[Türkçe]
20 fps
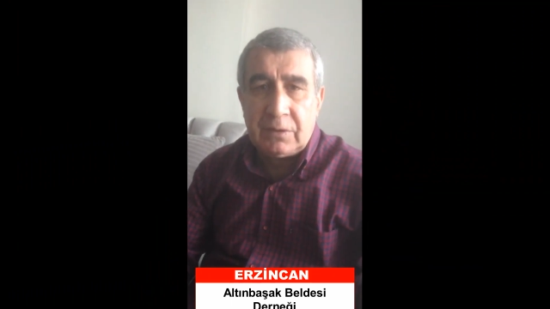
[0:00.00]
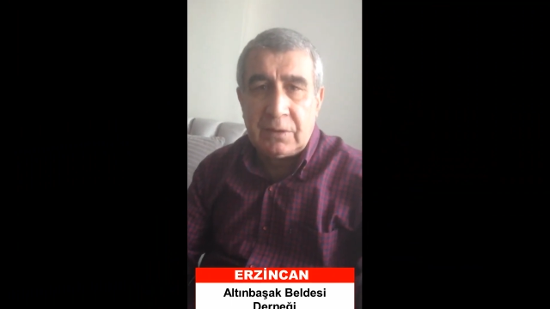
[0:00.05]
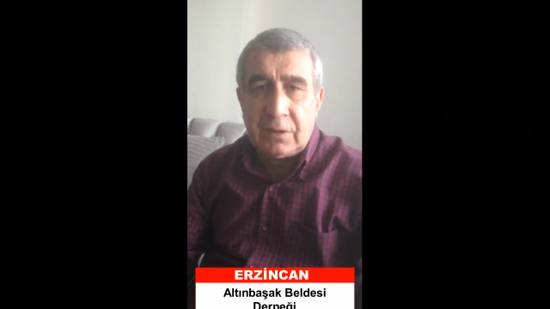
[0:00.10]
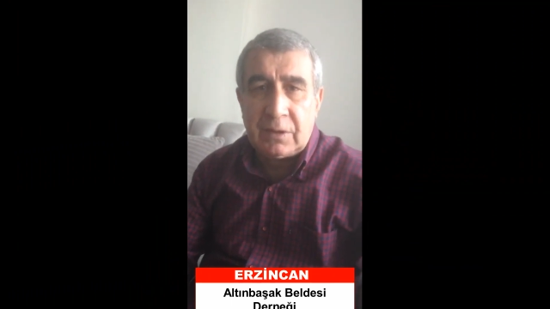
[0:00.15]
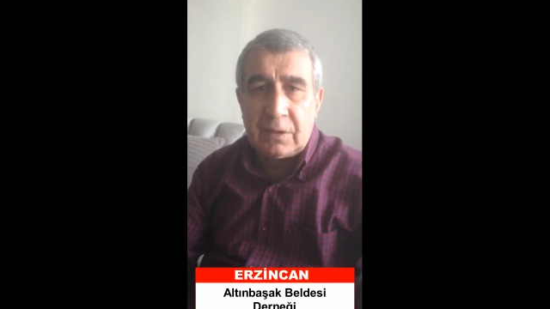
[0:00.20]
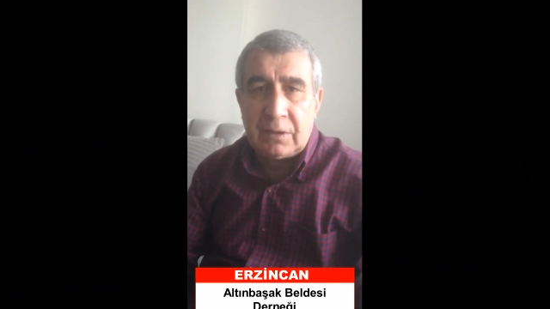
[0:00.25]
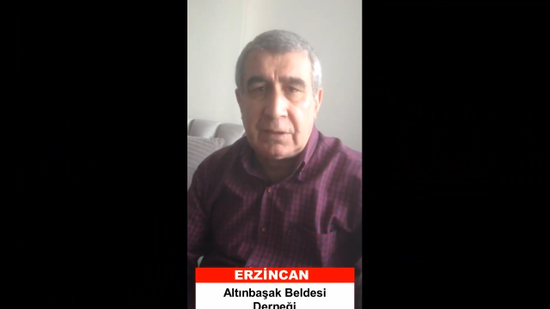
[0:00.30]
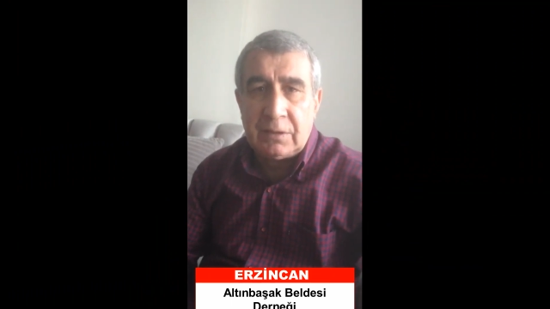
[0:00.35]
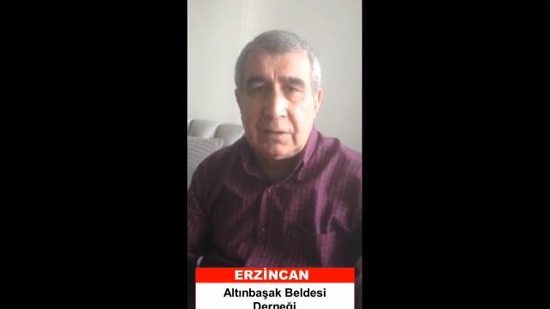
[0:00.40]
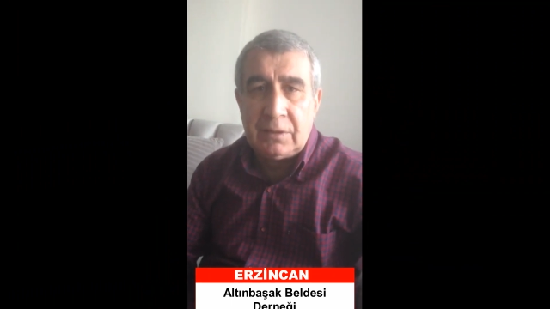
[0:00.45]

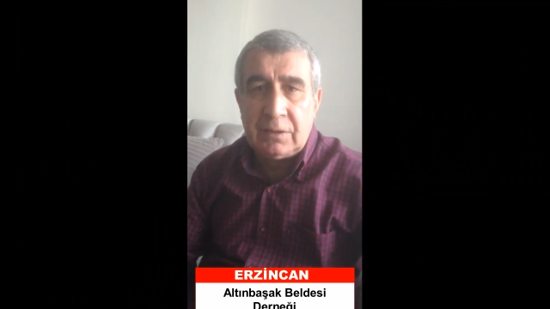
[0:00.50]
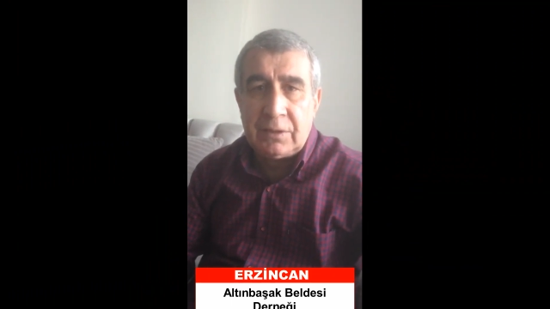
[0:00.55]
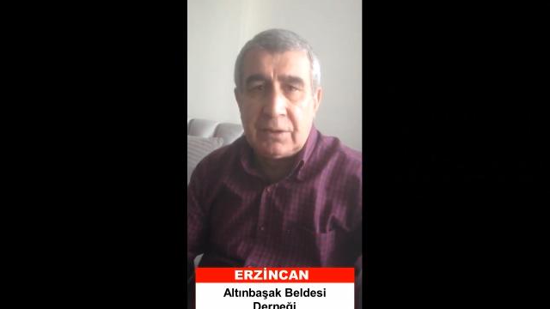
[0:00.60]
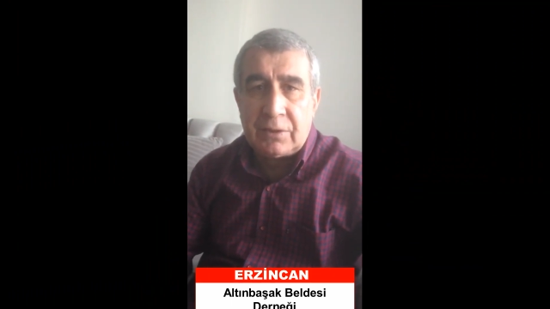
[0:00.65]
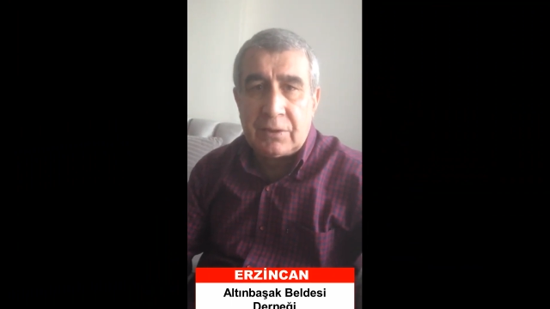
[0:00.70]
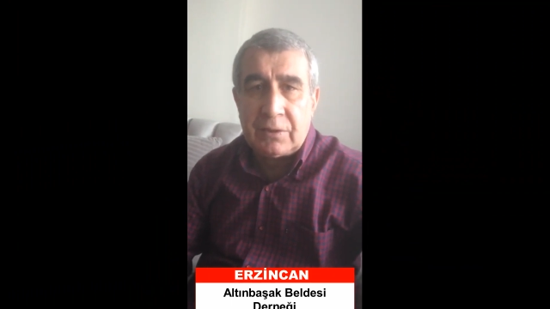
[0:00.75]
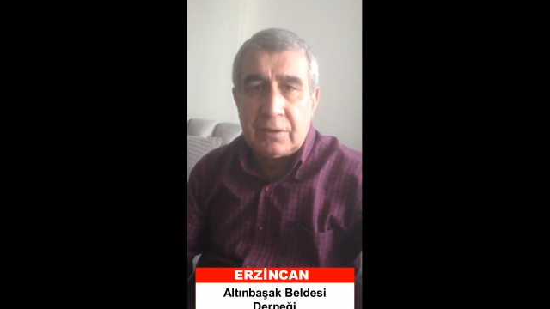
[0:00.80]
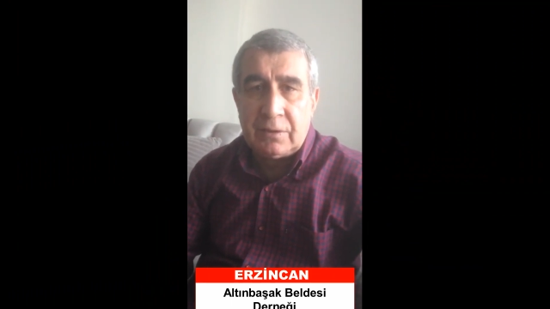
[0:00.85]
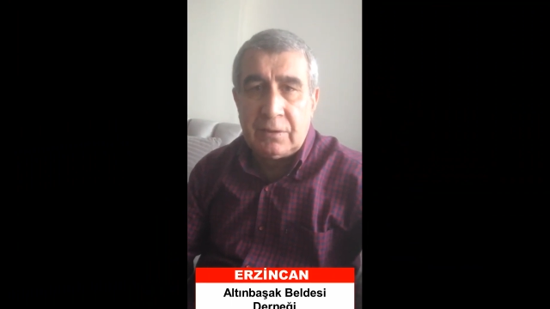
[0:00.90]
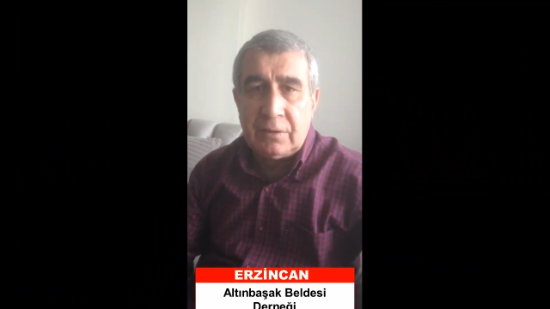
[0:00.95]
sağlığı
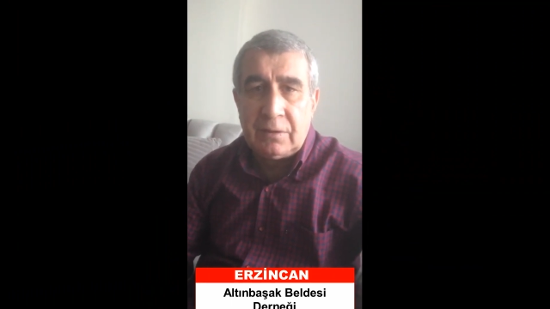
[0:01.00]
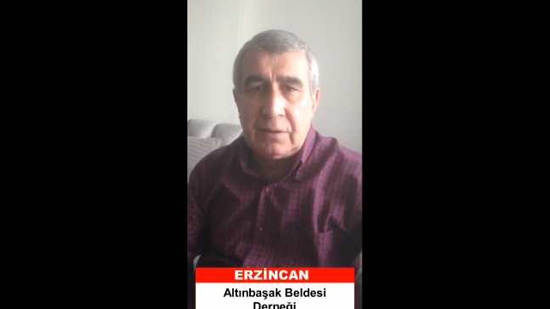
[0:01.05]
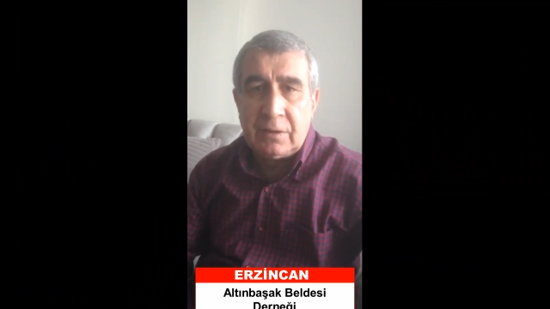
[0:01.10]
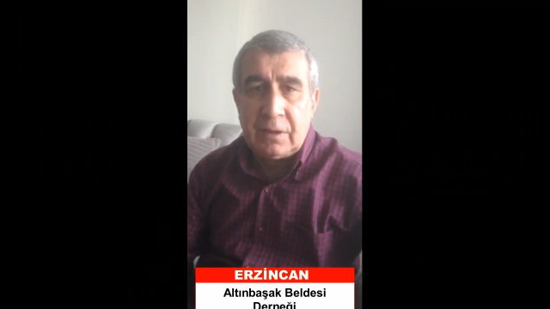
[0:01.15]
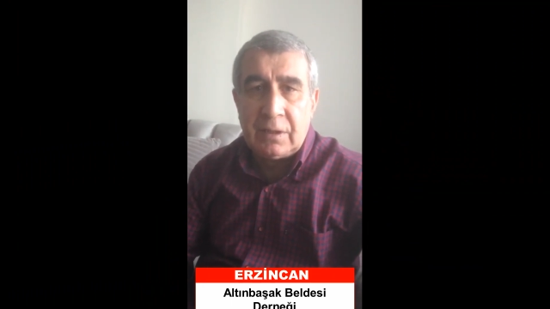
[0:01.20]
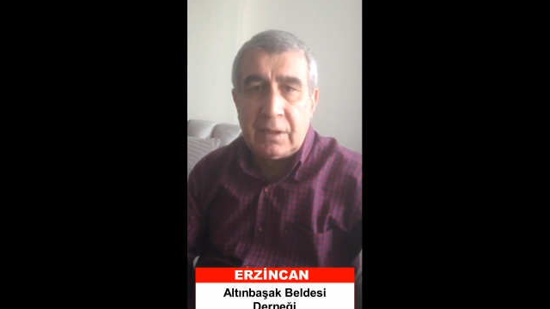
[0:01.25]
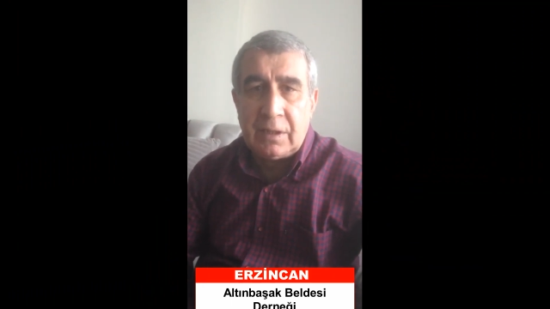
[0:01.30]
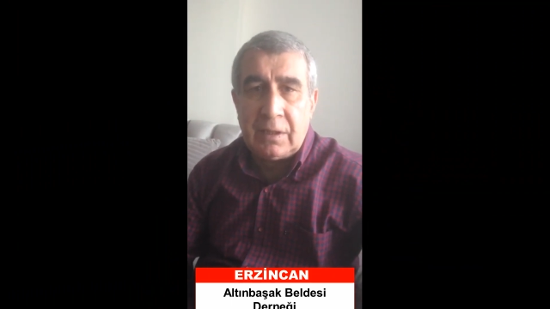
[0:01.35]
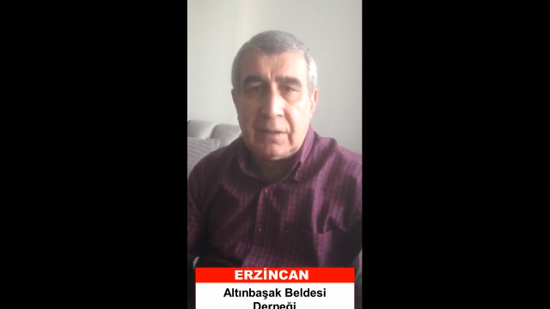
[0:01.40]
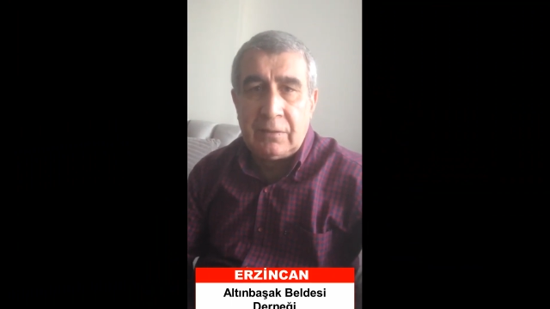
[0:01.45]
için
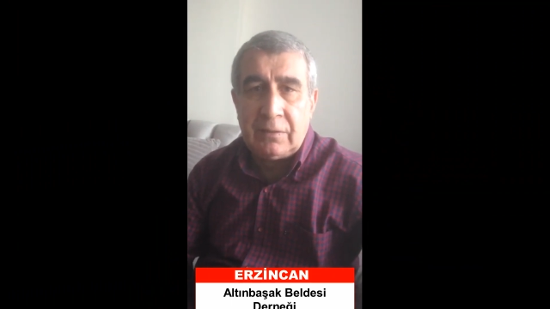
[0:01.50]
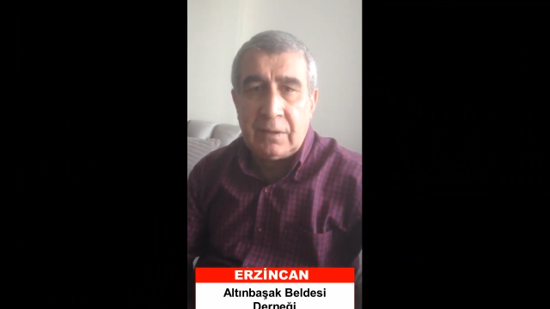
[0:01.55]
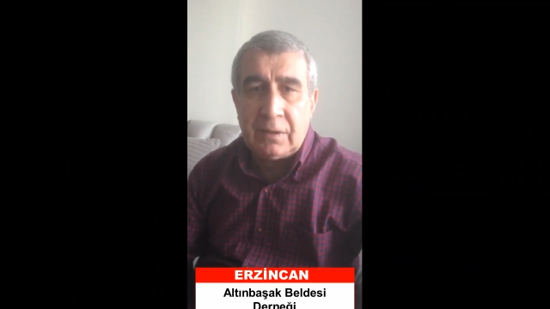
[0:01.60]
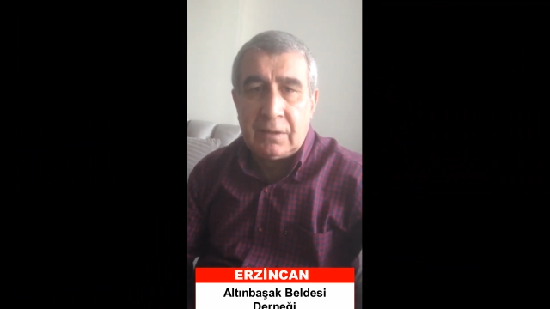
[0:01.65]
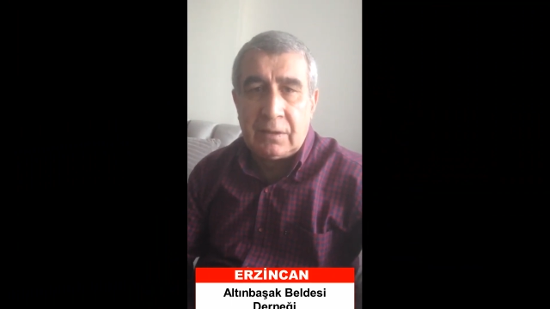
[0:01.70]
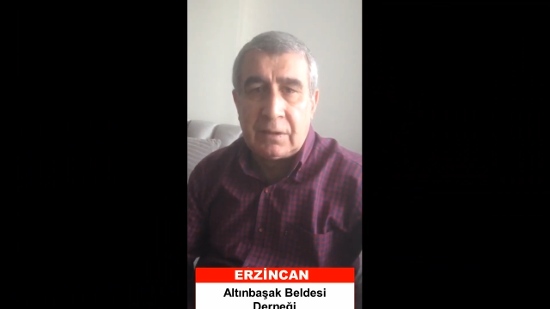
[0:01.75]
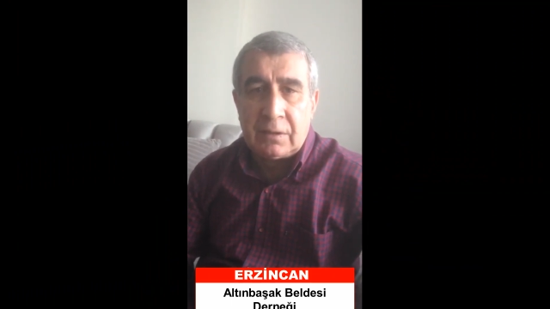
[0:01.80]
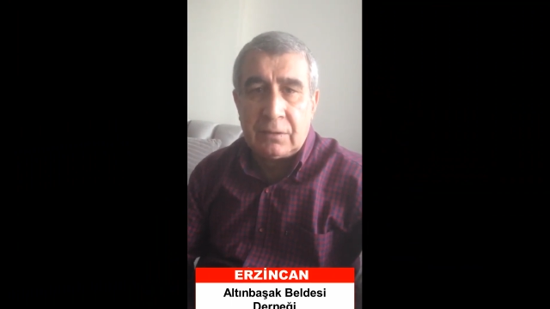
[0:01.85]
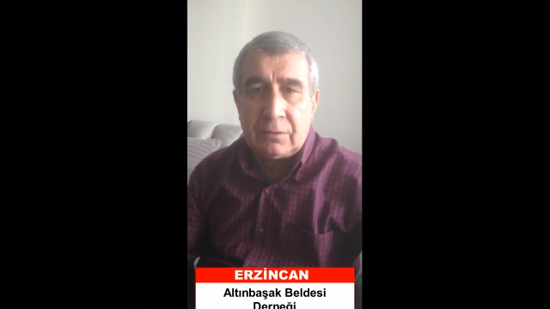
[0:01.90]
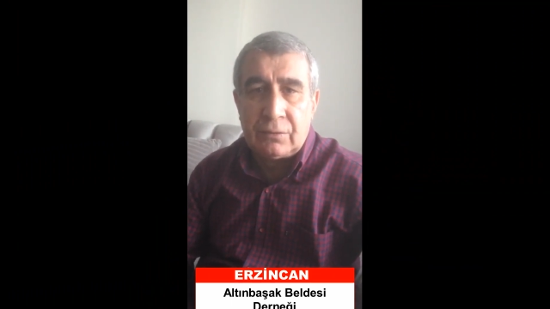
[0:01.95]

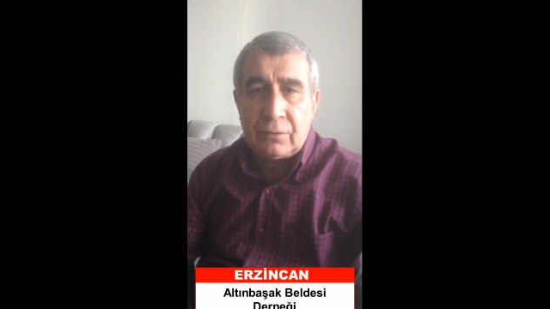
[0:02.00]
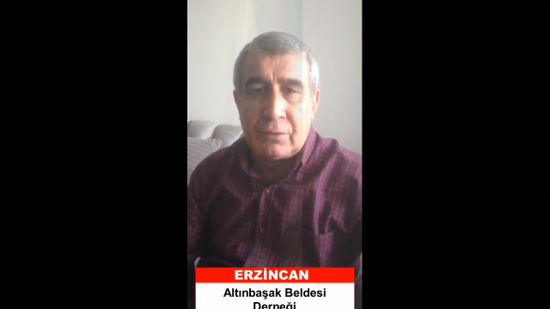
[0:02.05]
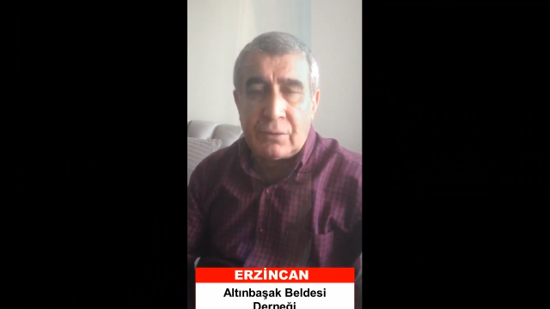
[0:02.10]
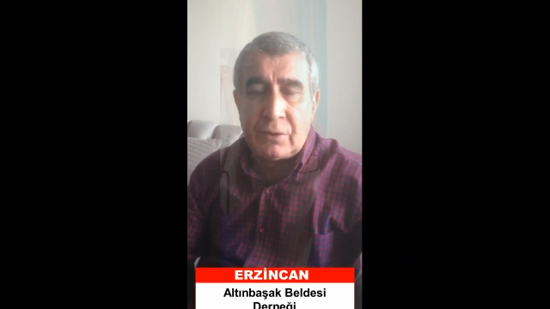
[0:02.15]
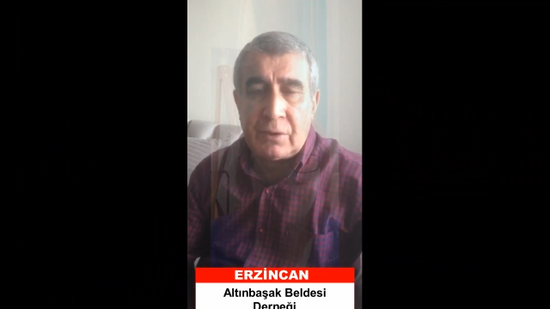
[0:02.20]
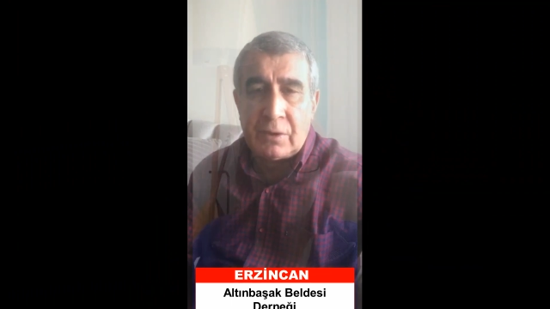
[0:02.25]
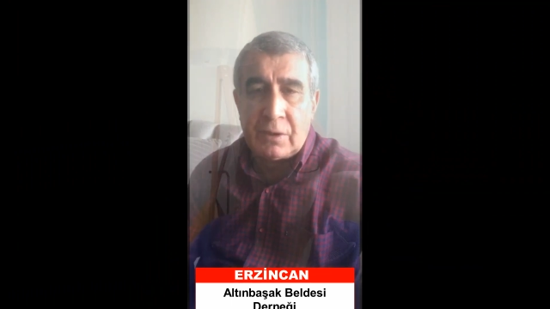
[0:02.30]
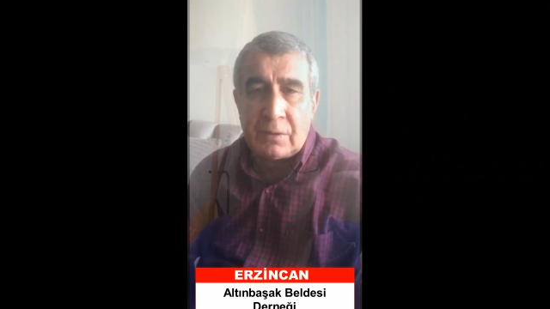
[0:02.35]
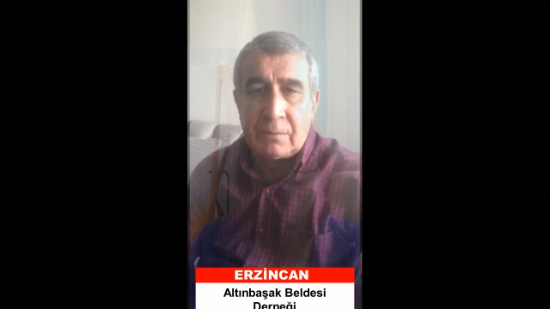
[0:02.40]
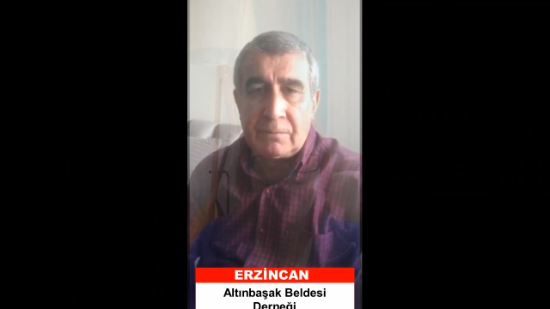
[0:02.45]
evde kal
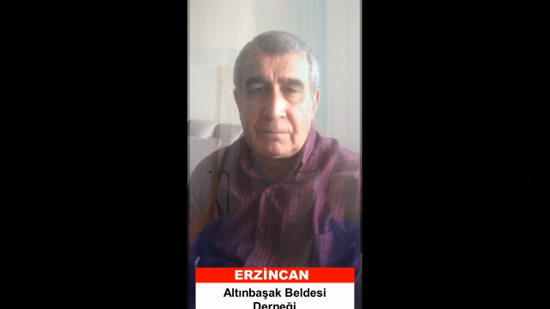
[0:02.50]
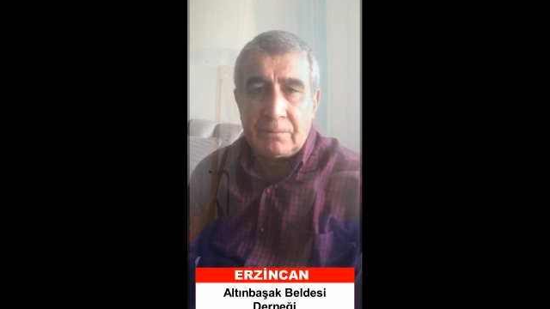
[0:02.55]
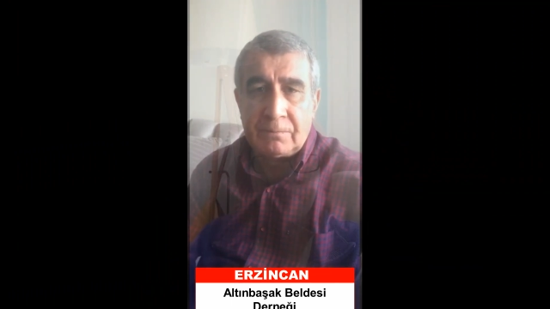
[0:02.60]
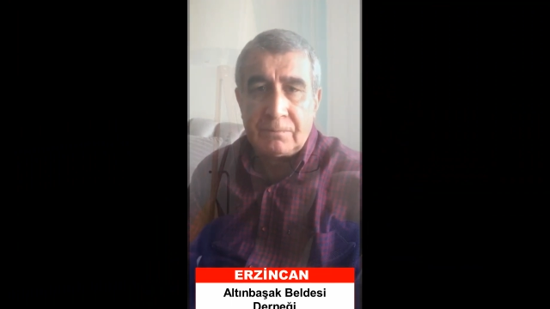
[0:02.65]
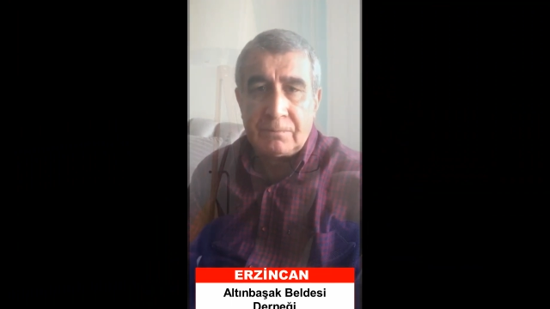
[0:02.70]
Türkiye.